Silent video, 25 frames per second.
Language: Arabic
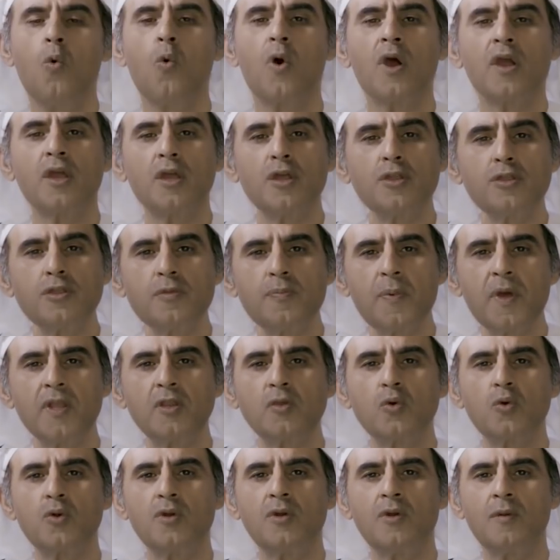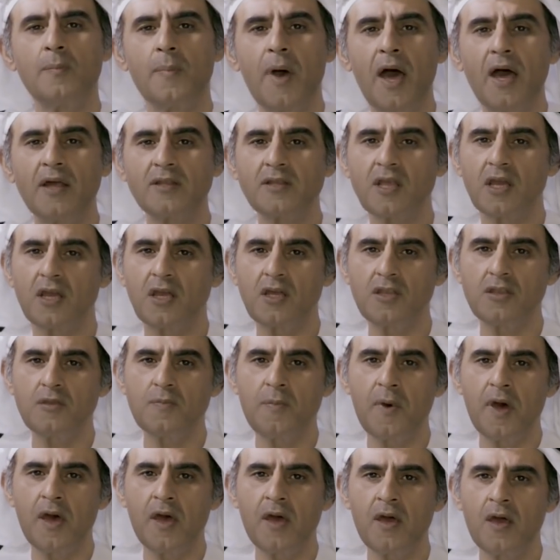وكذبه بعد
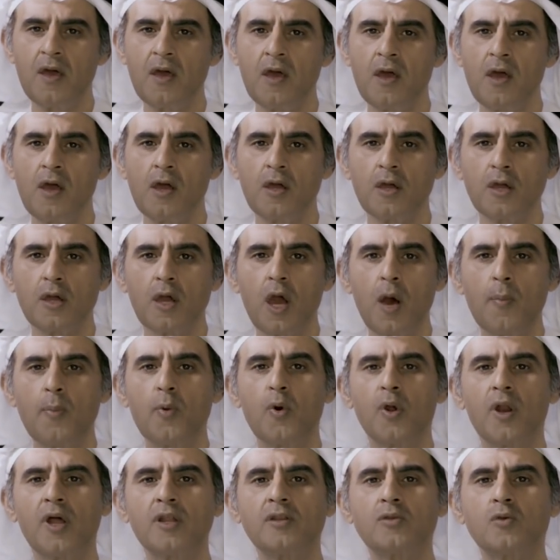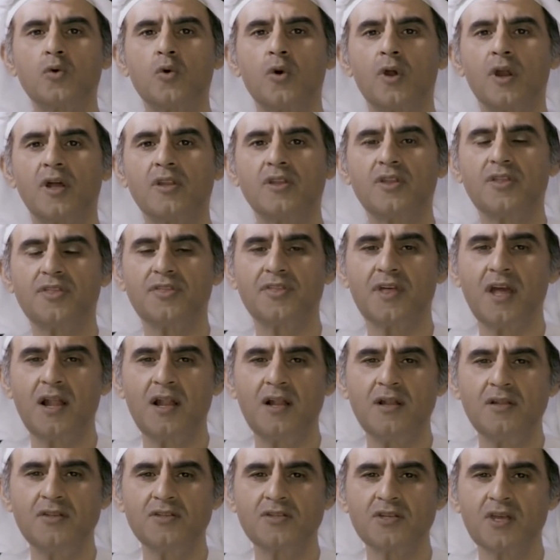كذبه كبرت كره
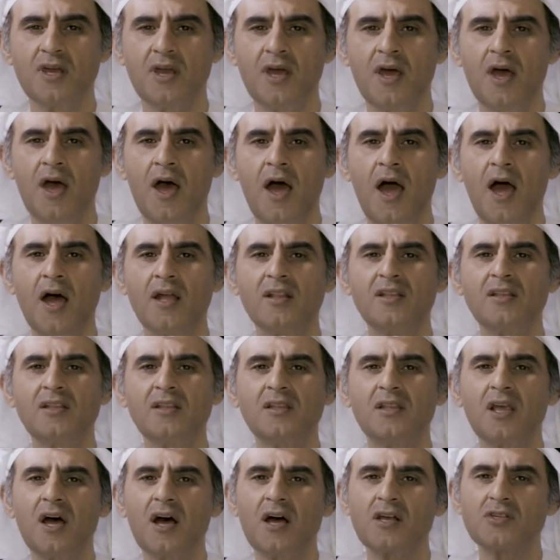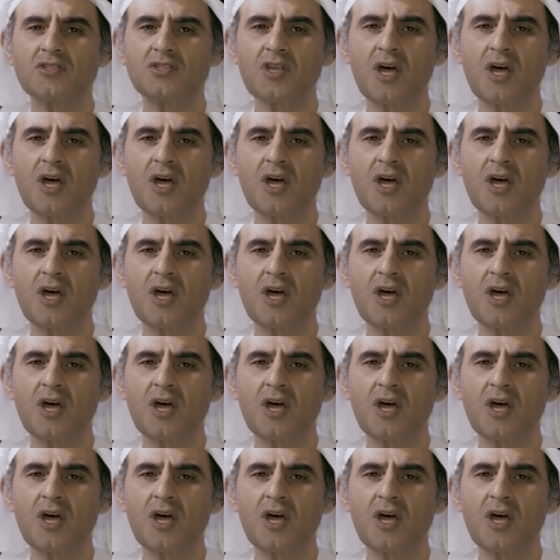الثلج حتى